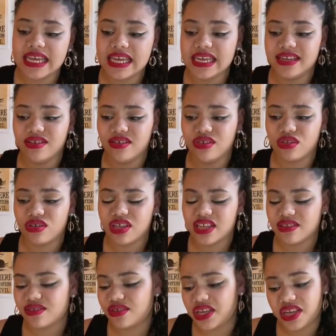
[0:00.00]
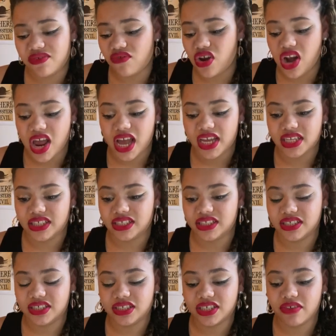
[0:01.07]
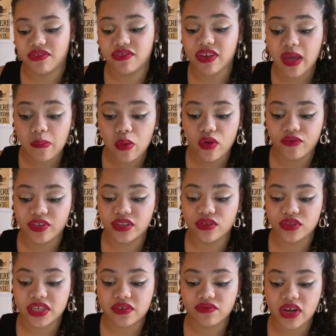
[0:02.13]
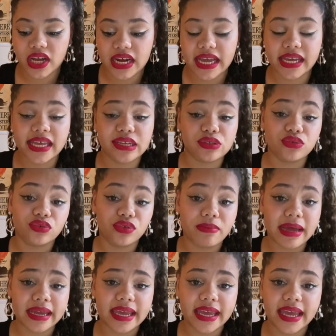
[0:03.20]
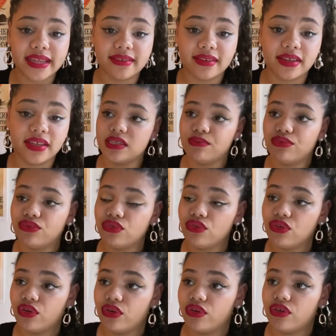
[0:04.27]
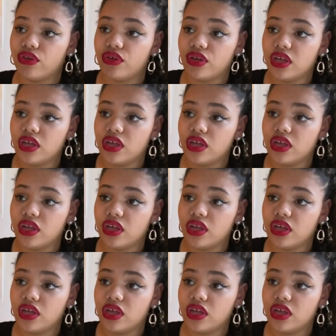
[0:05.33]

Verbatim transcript: Euh, et, voilà, et j'avais vraiment envie de savoir la réaction de Margaret. Hein. C'est plutôt, euh,